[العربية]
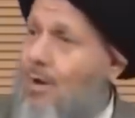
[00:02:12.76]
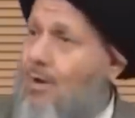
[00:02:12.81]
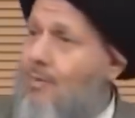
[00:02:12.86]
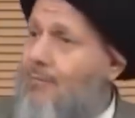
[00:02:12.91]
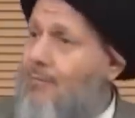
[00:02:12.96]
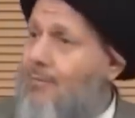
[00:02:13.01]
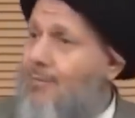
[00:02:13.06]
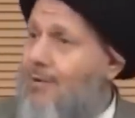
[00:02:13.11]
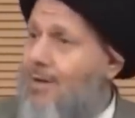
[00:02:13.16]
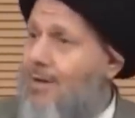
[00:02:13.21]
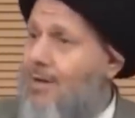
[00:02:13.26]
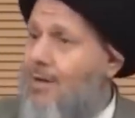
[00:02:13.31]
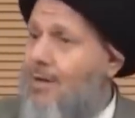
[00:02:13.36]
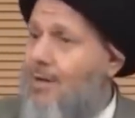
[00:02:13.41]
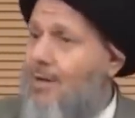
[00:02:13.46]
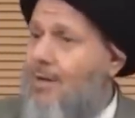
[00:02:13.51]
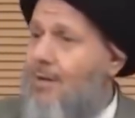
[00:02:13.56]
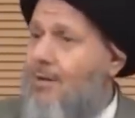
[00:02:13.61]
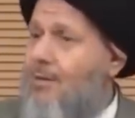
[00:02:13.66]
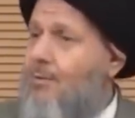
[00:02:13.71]
مو آية في القرآن
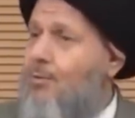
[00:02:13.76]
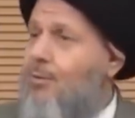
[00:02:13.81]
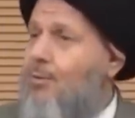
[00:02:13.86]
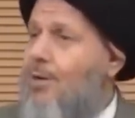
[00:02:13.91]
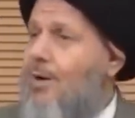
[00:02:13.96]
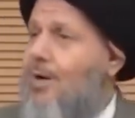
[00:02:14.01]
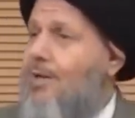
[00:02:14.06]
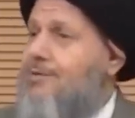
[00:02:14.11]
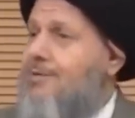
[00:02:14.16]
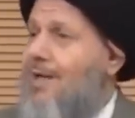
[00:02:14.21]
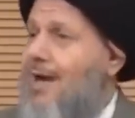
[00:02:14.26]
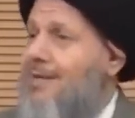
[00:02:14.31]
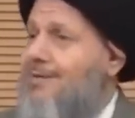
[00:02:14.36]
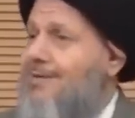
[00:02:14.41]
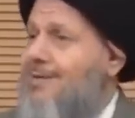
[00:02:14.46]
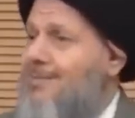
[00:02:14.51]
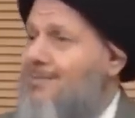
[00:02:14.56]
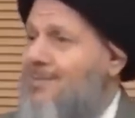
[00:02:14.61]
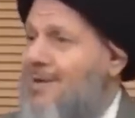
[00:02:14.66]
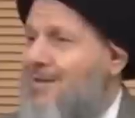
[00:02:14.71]
يقول
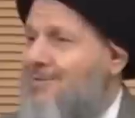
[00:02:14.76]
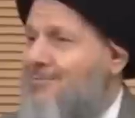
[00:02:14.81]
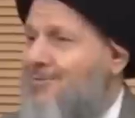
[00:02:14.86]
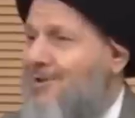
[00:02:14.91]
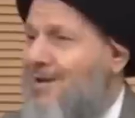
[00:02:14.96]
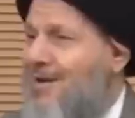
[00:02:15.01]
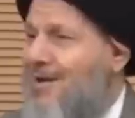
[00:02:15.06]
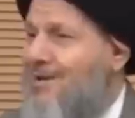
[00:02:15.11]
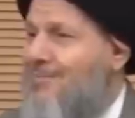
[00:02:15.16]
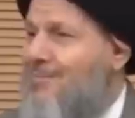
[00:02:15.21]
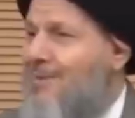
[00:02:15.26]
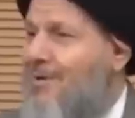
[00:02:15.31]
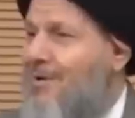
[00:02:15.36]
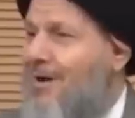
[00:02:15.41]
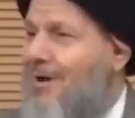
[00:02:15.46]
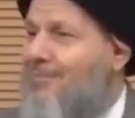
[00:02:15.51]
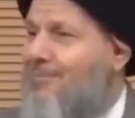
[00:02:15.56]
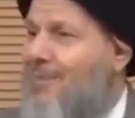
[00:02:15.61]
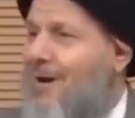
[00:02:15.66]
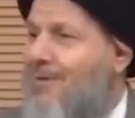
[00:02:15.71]
راجعت البيت مولانا
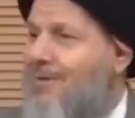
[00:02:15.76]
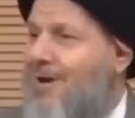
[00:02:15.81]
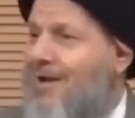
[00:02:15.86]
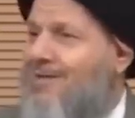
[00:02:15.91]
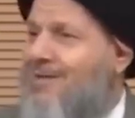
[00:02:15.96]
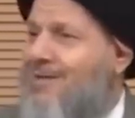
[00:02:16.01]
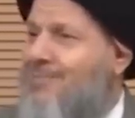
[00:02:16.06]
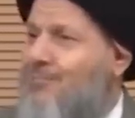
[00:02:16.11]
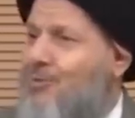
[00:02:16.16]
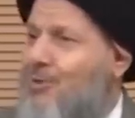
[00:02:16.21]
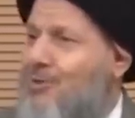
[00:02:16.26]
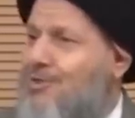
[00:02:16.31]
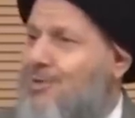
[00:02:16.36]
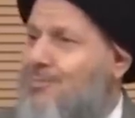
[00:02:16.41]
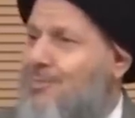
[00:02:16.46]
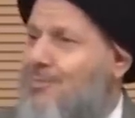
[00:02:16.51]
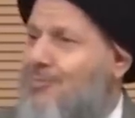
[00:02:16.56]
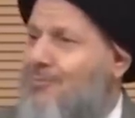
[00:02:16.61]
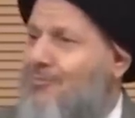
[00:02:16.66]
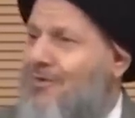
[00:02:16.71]
باوعت
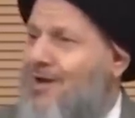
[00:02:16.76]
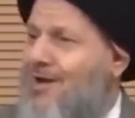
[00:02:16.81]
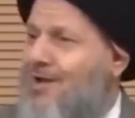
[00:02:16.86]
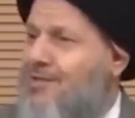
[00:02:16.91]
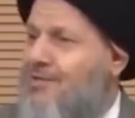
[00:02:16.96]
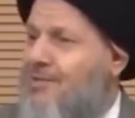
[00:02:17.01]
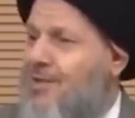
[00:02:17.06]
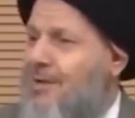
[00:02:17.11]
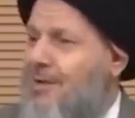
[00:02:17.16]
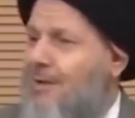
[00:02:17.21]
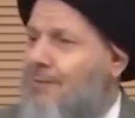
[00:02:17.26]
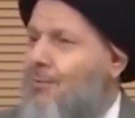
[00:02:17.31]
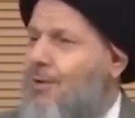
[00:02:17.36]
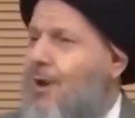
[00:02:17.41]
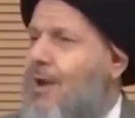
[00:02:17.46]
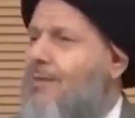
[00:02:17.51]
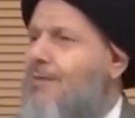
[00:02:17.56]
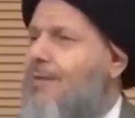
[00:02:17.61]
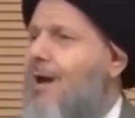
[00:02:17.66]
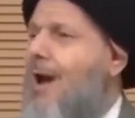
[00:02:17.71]
المعجم المفهرس
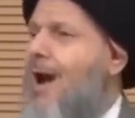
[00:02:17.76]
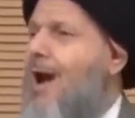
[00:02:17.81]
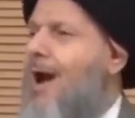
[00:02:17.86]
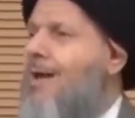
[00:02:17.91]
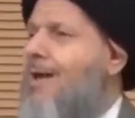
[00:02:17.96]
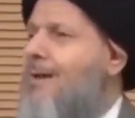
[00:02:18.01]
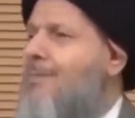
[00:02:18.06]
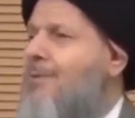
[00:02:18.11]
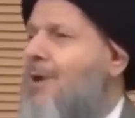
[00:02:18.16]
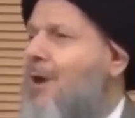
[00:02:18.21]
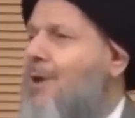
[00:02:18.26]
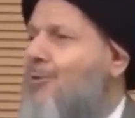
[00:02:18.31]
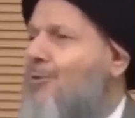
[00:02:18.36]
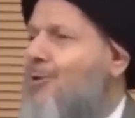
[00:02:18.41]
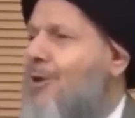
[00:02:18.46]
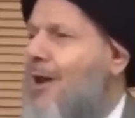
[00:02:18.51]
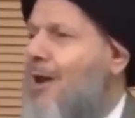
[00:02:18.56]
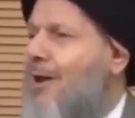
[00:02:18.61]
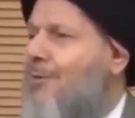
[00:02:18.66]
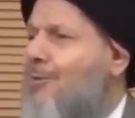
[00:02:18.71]
وإذا آية من
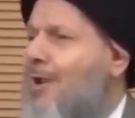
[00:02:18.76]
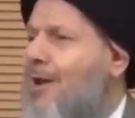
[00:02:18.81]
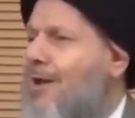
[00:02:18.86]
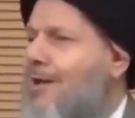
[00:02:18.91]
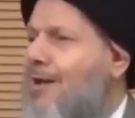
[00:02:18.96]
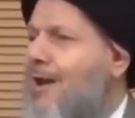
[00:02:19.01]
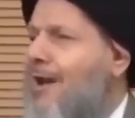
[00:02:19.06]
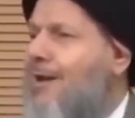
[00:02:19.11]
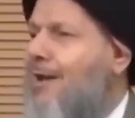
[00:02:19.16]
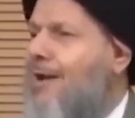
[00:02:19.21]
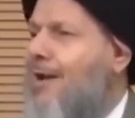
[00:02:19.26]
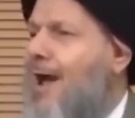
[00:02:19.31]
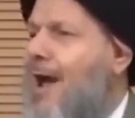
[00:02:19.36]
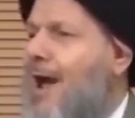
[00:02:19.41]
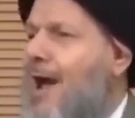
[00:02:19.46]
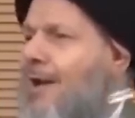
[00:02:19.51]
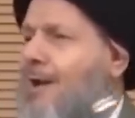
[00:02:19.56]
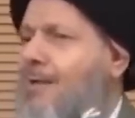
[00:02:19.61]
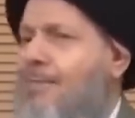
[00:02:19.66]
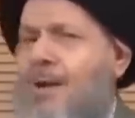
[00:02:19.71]
القرآن ولكن أنا لا
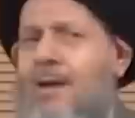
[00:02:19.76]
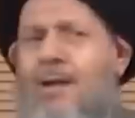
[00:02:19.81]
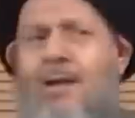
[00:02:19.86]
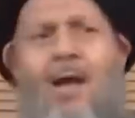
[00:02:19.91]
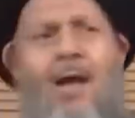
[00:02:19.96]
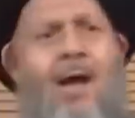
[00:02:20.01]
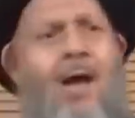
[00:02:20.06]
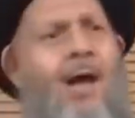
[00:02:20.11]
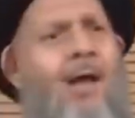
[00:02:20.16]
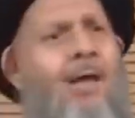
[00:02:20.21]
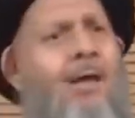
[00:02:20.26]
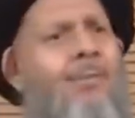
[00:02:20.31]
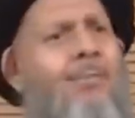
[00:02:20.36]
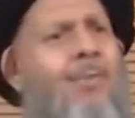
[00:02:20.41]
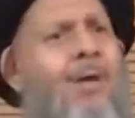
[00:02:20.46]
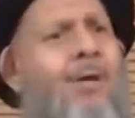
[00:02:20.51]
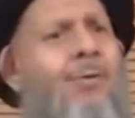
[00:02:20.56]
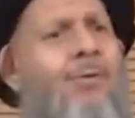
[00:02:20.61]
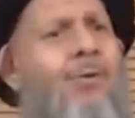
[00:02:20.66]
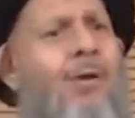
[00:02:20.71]
أعلم أنها آية
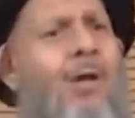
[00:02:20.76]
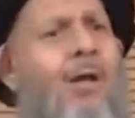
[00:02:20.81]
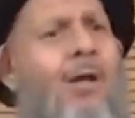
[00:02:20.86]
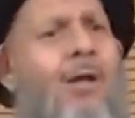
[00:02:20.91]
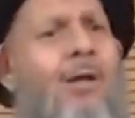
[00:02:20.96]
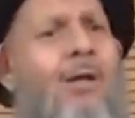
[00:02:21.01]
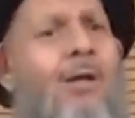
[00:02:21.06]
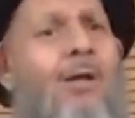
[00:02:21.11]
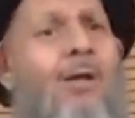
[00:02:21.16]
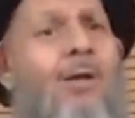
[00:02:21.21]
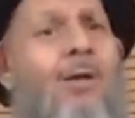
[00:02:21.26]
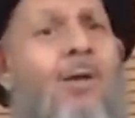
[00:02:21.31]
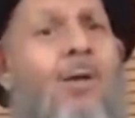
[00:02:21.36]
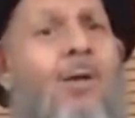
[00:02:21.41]
من القرآن